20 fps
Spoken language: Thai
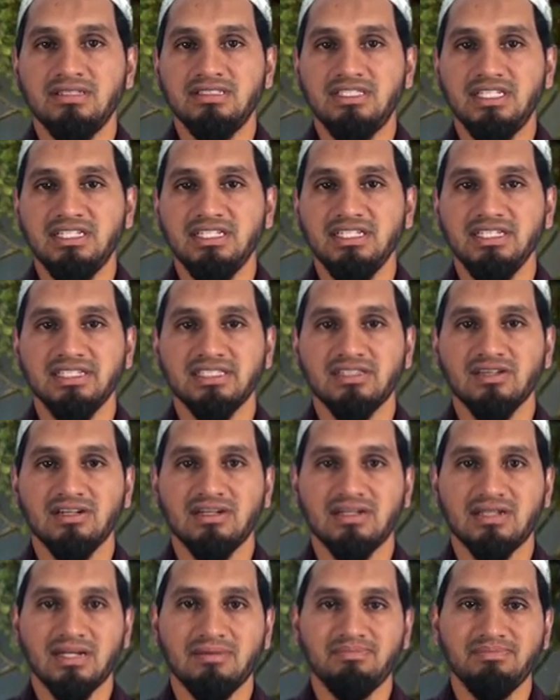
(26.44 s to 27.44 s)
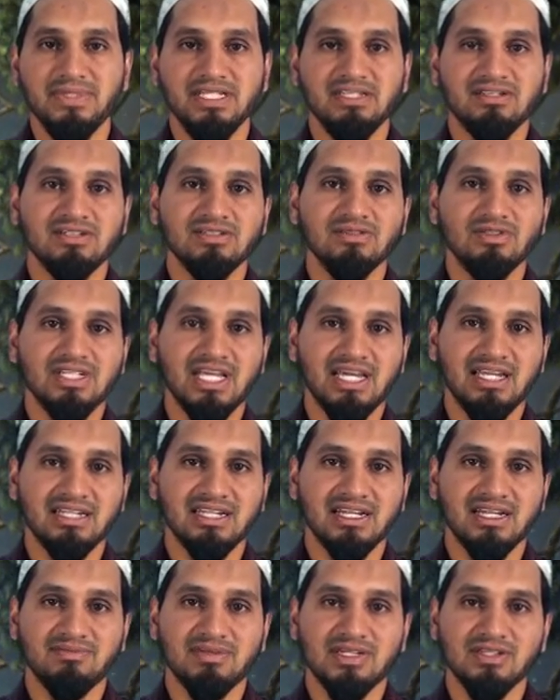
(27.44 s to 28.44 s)
ยินดีต้อนรับพี่น้องทุกท่าน
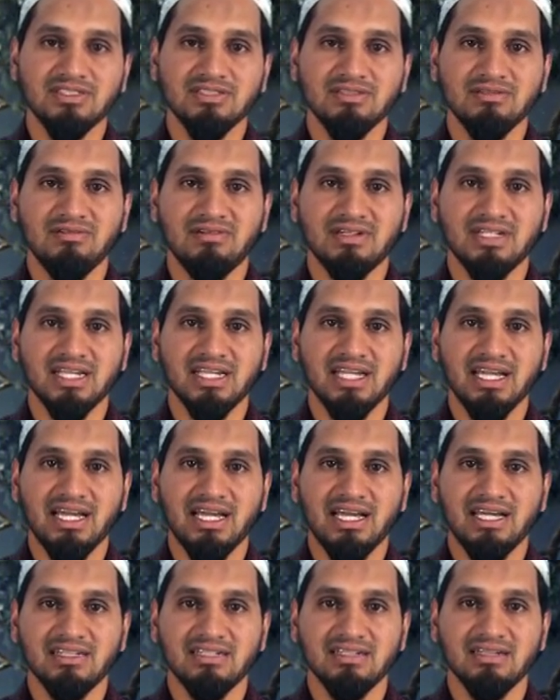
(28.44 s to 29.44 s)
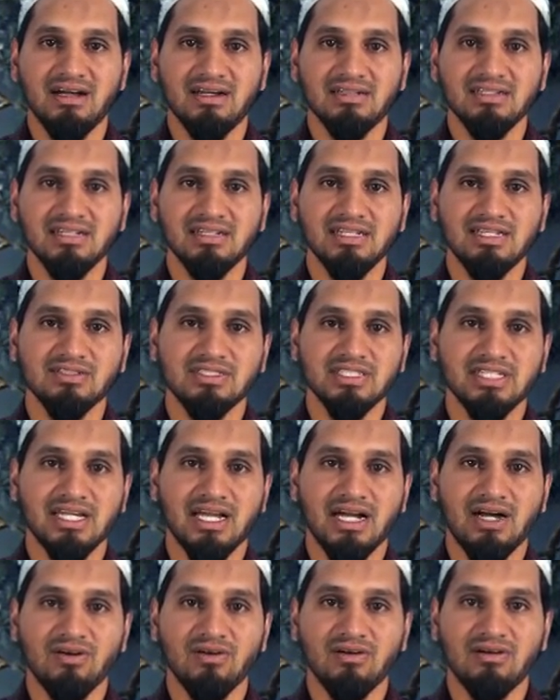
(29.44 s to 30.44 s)
นะครับเข้าสู่รายการเรื่องเล่าสี
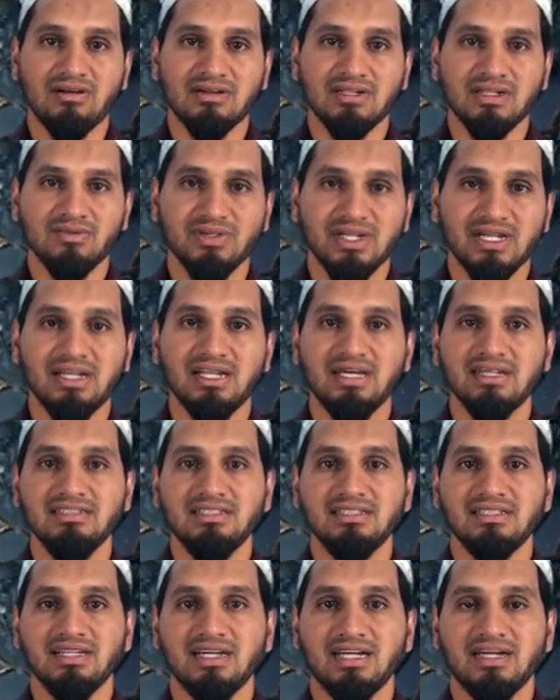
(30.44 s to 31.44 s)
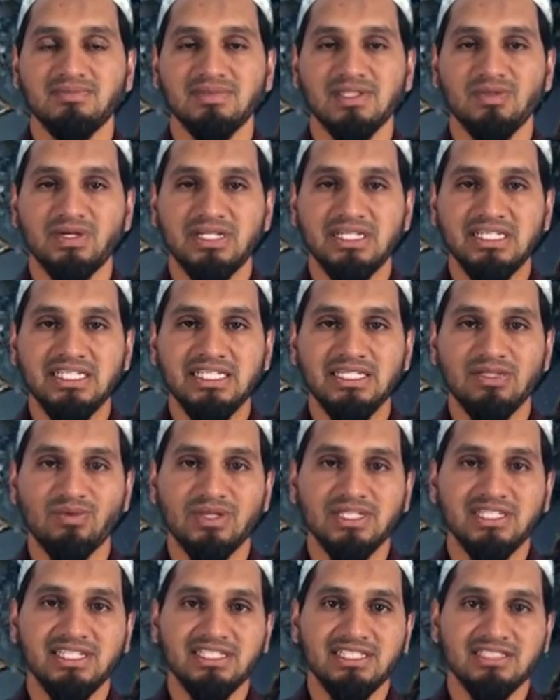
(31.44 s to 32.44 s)
ขาว ของเราอีกครั้งหนึ่งนะครับในวันนี้ w
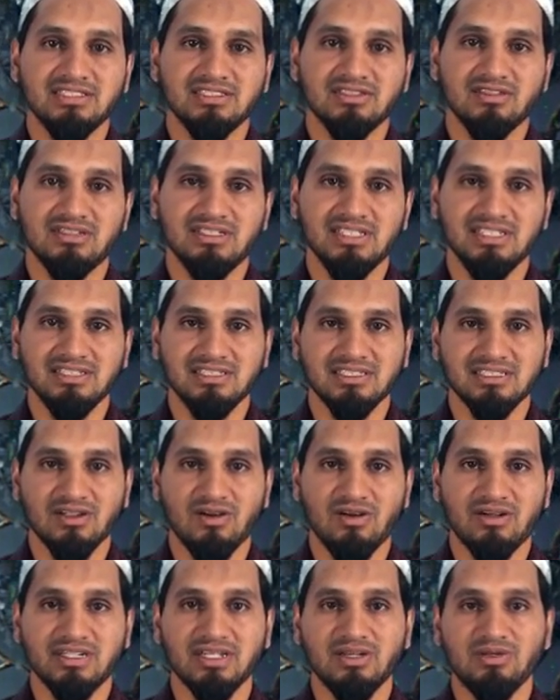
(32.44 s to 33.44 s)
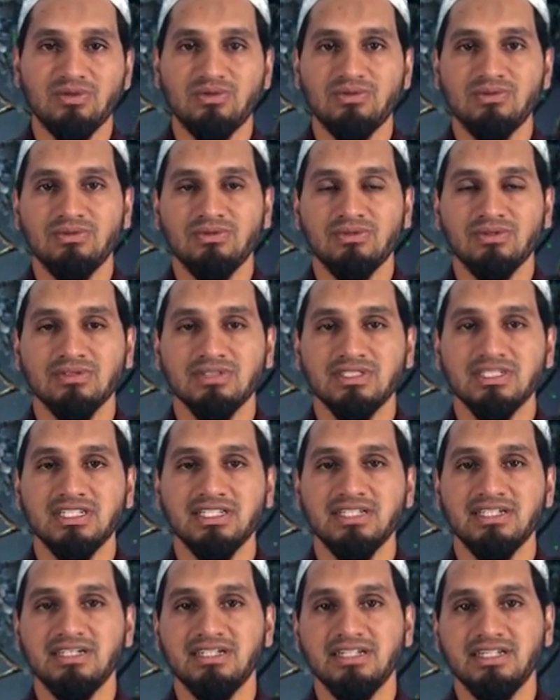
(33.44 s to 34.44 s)
h i t i n g Stories ของเราเส
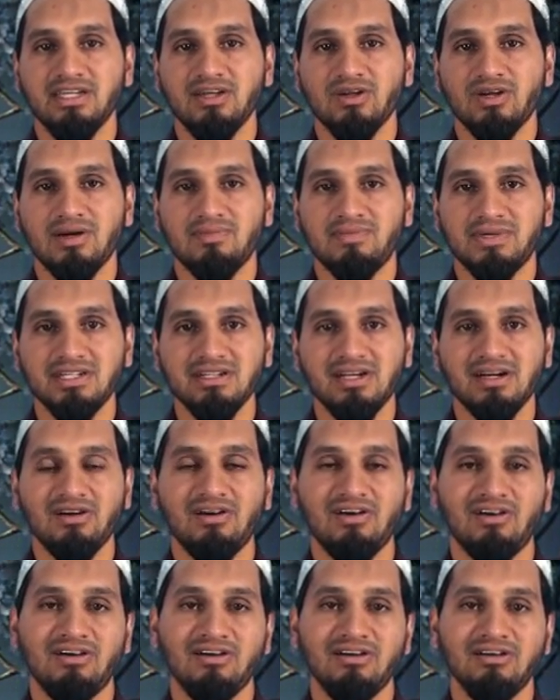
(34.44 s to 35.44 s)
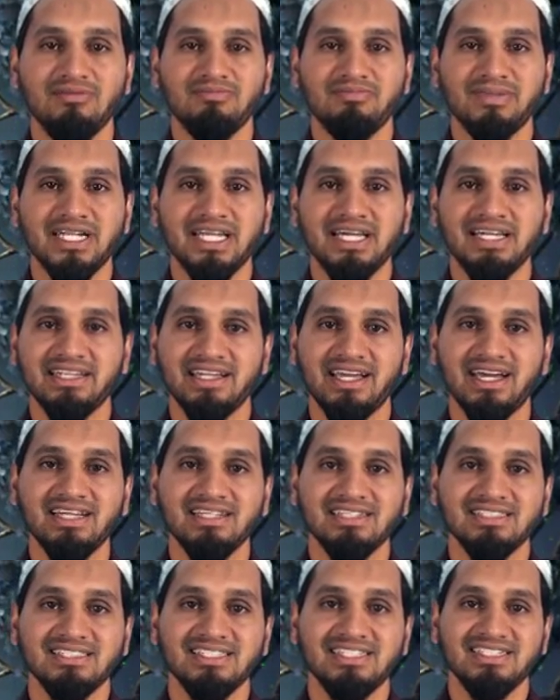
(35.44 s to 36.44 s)
นอ เกี่ยวกับเรื่องของมาลายกะ
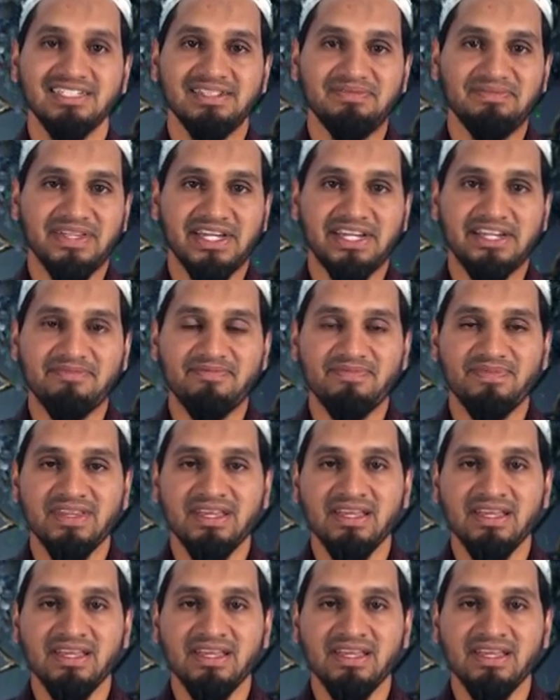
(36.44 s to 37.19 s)
เช่นเดิมนะครับ